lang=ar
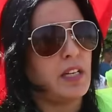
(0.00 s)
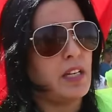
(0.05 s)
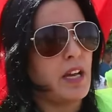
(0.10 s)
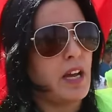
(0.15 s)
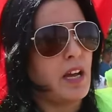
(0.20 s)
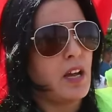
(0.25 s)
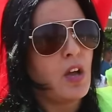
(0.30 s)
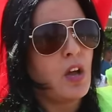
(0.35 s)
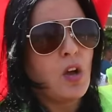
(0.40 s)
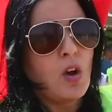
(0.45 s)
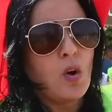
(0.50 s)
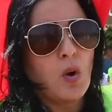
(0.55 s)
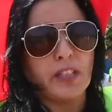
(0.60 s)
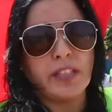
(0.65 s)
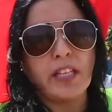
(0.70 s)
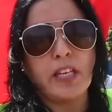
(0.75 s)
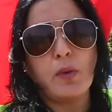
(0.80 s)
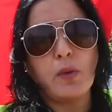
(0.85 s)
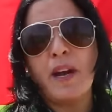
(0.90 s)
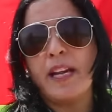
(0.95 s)
لي
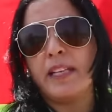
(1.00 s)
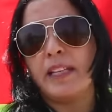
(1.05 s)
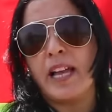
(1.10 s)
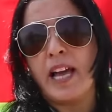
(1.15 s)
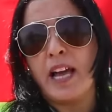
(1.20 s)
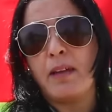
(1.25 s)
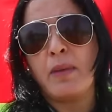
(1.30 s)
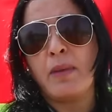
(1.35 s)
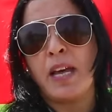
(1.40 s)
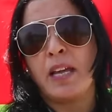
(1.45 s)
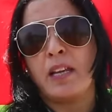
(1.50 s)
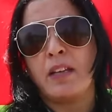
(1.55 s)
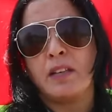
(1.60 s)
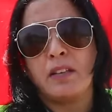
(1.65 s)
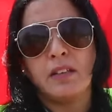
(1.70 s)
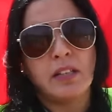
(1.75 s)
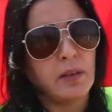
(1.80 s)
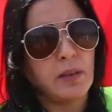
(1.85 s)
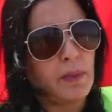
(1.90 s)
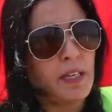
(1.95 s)
وعطاني واحد الامال
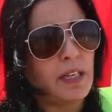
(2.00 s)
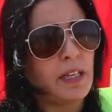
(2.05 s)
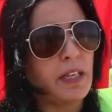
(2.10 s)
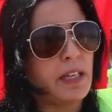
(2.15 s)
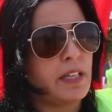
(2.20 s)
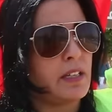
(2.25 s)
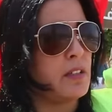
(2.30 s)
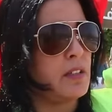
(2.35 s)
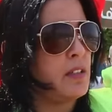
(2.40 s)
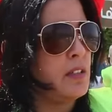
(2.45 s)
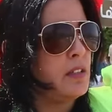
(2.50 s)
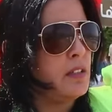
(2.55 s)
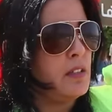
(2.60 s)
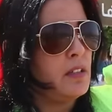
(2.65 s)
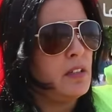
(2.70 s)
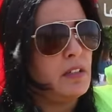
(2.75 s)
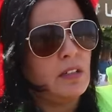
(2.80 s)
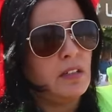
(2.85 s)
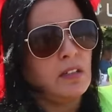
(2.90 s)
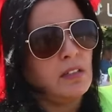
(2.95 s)
كبير
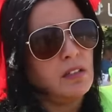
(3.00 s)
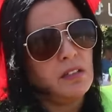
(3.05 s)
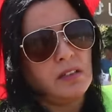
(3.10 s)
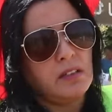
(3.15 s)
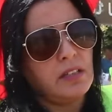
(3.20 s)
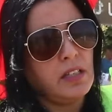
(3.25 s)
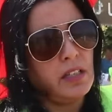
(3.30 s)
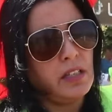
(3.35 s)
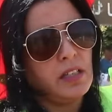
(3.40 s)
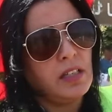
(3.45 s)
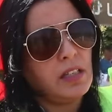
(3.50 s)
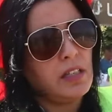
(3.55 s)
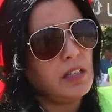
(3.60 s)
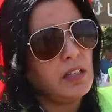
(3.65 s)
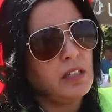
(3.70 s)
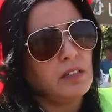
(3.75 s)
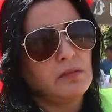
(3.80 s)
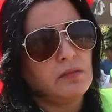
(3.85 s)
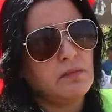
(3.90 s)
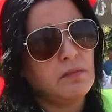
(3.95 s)

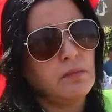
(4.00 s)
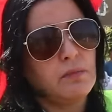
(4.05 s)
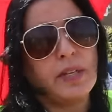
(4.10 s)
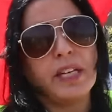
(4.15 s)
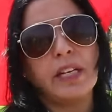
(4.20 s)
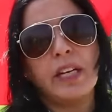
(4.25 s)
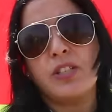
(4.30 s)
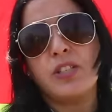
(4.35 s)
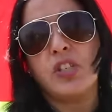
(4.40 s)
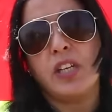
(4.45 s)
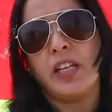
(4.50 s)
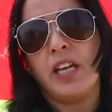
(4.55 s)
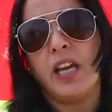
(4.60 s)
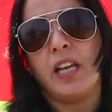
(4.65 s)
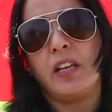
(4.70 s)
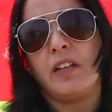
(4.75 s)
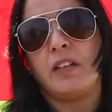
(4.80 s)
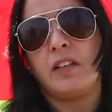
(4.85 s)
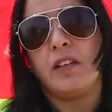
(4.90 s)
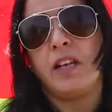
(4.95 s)
يعني بغينا شي حل